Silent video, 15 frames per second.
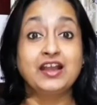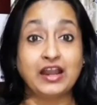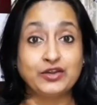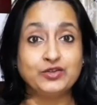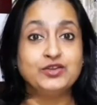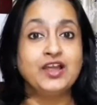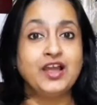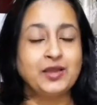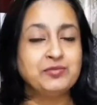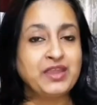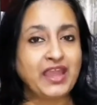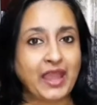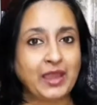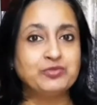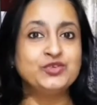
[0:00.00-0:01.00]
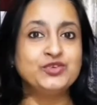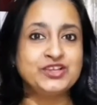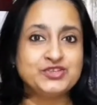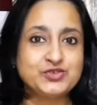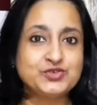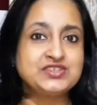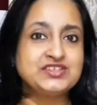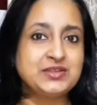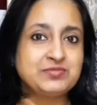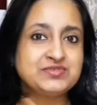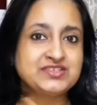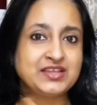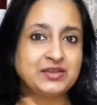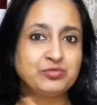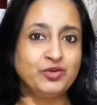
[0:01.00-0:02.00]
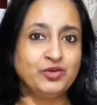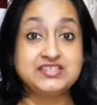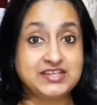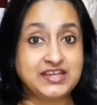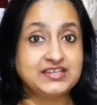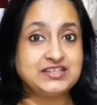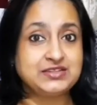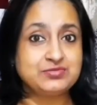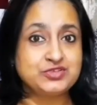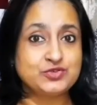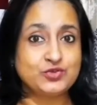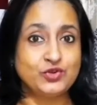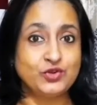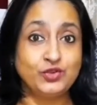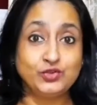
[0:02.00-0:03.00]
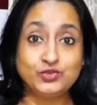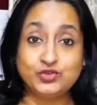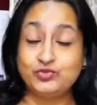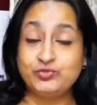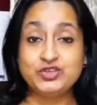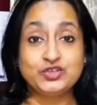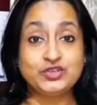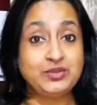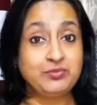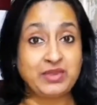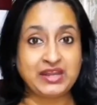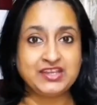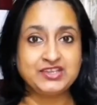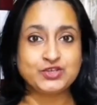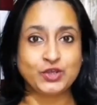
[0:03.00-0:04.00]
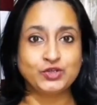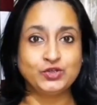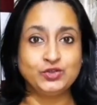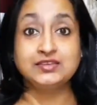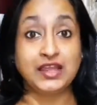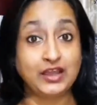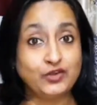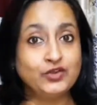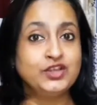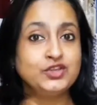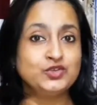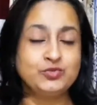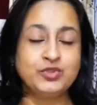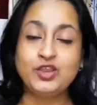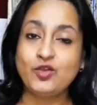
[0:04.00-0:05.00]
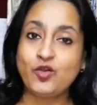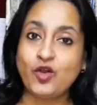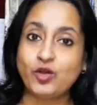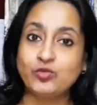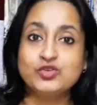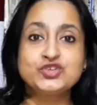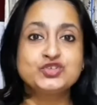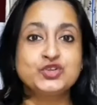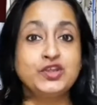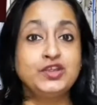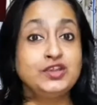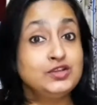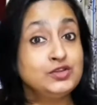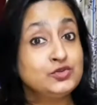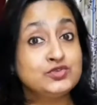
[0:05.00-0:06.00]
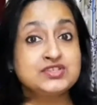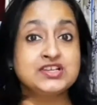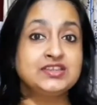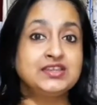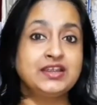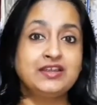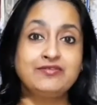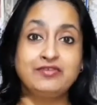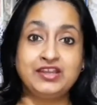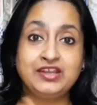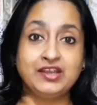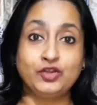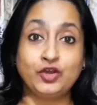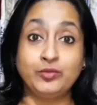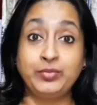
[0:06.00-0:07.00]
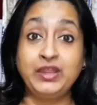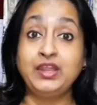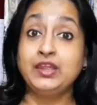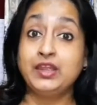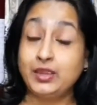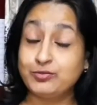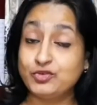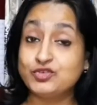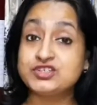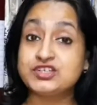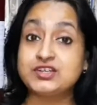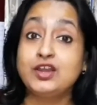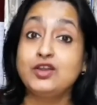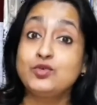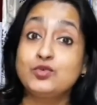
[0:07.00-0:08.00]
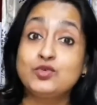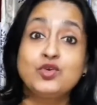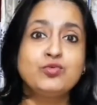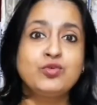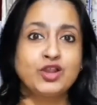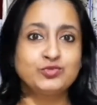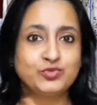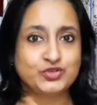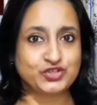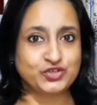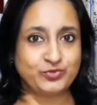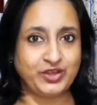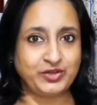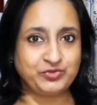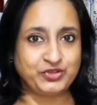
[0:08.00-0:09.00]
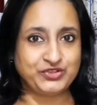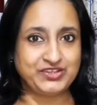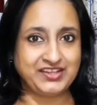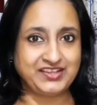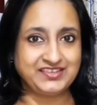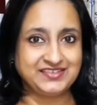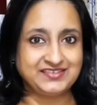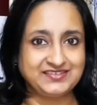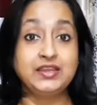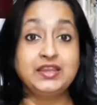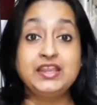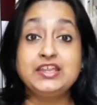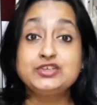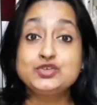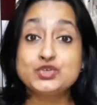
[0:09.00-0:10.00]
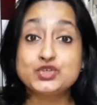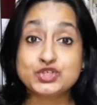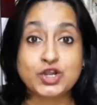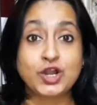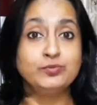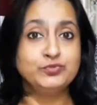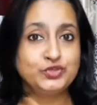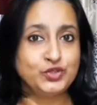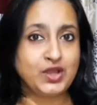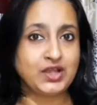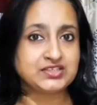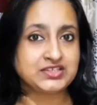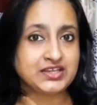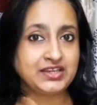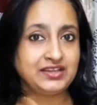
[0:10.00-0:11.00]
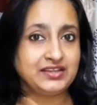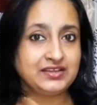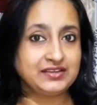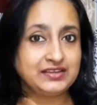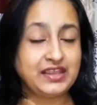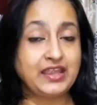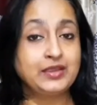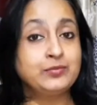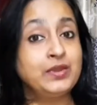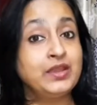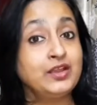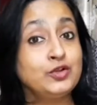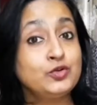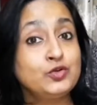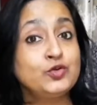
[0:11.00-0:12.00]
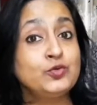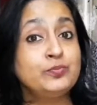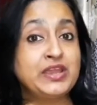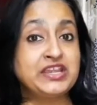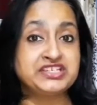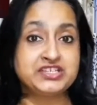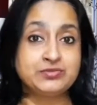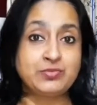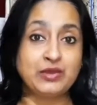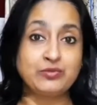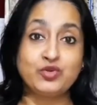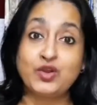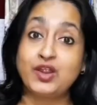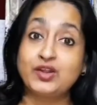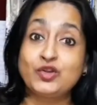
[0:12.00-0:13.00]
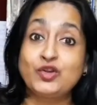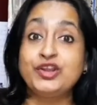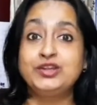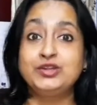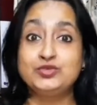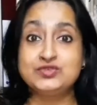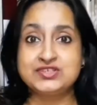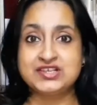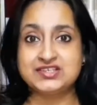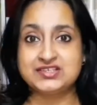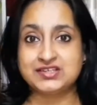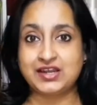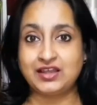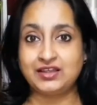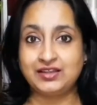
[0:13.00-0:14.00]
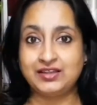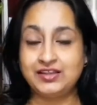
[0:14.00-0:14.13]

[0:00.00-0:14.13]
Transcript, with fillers: কারণ আমি এমন কিছু টিপস দেব যে টিপসগুলো তুমি যদি মেনে চলো তাহলে তুমি অবশ্যই লুজার থেকে উইনার হবে এবং সেটা খুব অল্প সময়ের মধ্যে কিছু শব্দ আছে দেখবে খুব বেশি ব্যবহার করে লুজার্সরা